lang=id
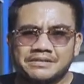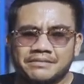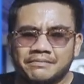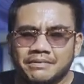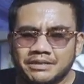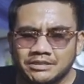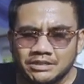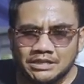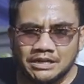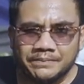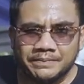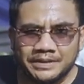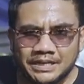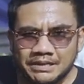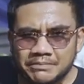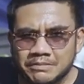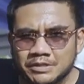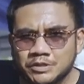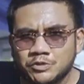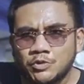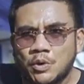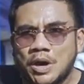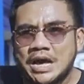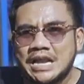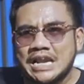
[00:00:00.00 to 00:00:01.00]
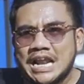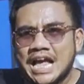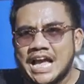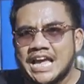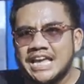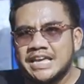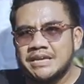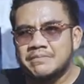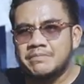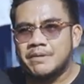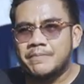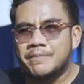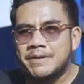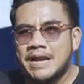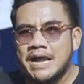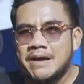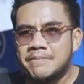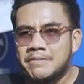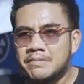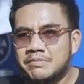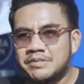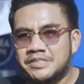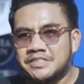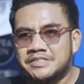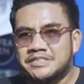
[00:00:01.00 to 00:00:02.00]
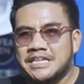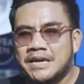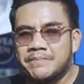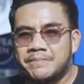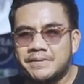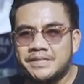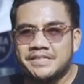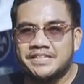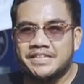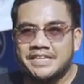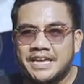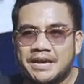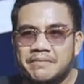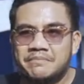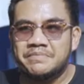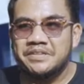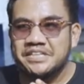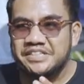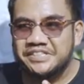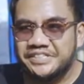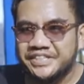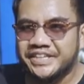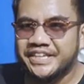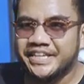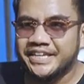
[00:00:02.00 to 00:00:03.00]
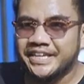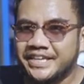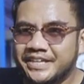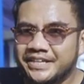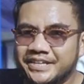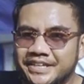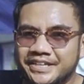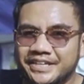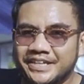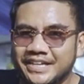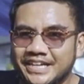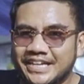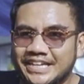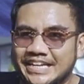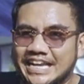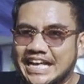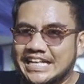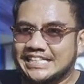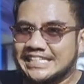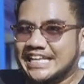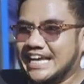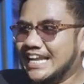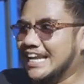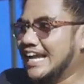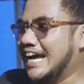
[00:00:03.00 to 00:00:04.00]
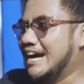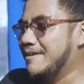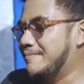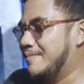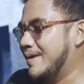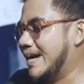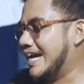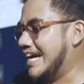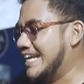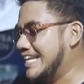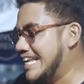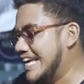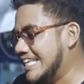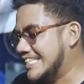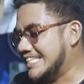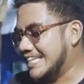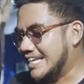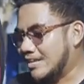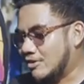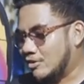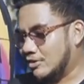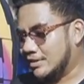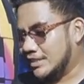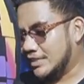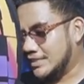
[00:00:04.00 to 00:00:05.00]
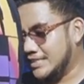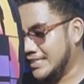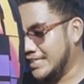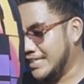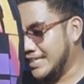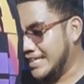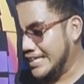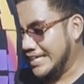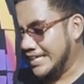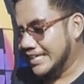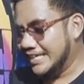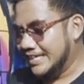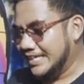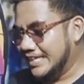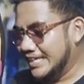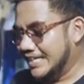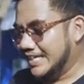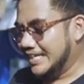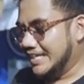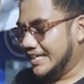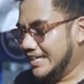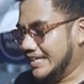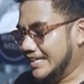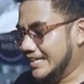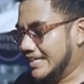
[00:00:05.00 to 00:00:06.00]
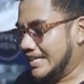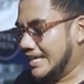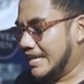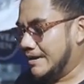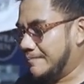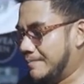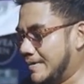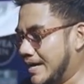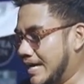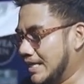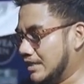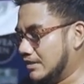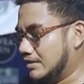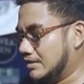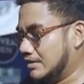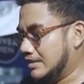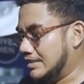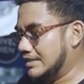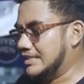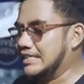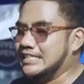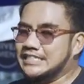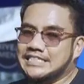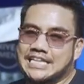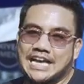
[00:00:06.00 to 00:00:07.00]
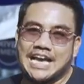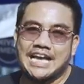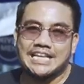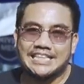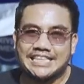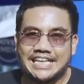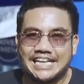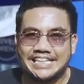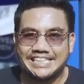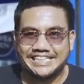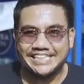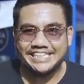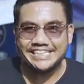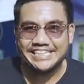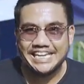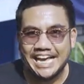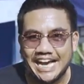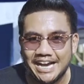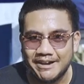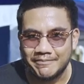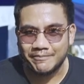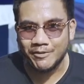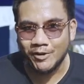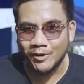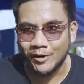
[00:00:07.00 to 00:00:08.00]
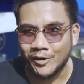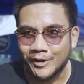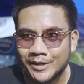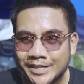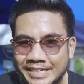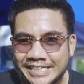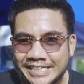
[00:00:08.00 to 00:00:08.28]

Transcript: Mas Aldep ini menjuarai beberapa mesin capit di MDC. nah, kan nah sekarang apakah di acara kontes ini Ya dapat? Ternyata tidak, Bung.